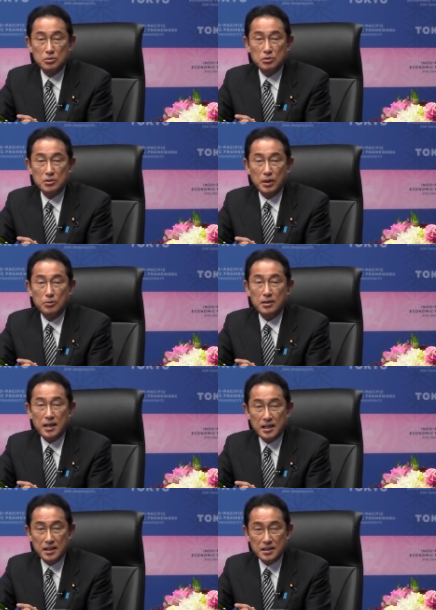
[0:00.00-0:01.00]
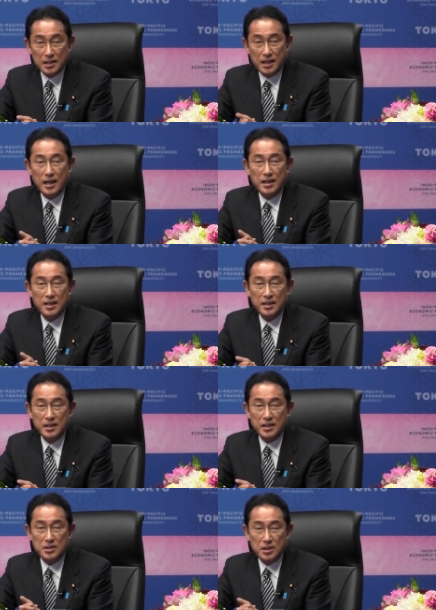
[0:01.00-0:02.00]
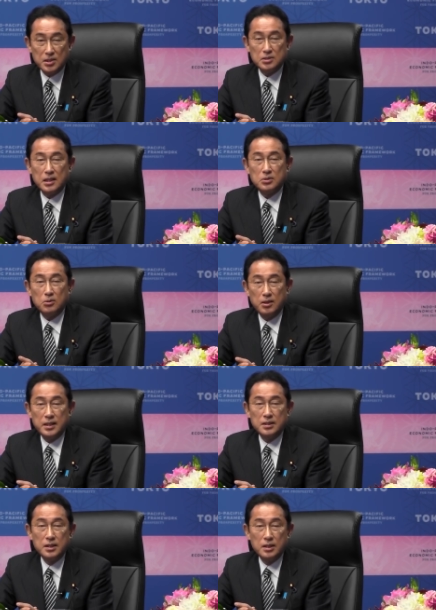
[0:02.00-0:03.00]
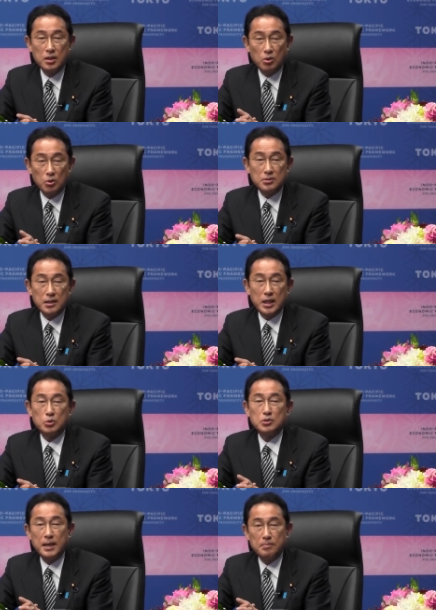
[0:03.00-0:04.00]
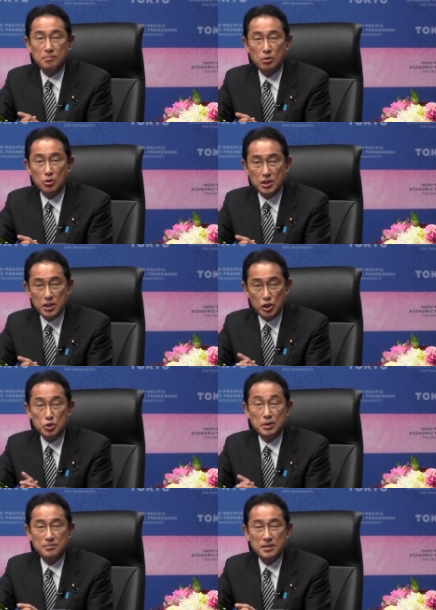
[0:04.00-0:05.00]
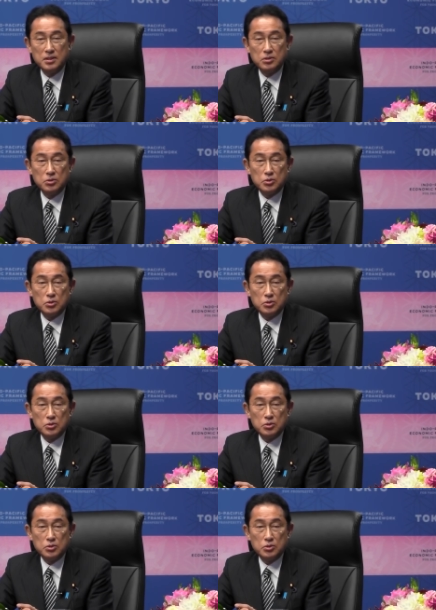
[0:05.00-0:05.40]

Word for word: Và đây không chỉ là vấn đề của Âu Châu, mà còn là vấn đề toàn cầu. Ông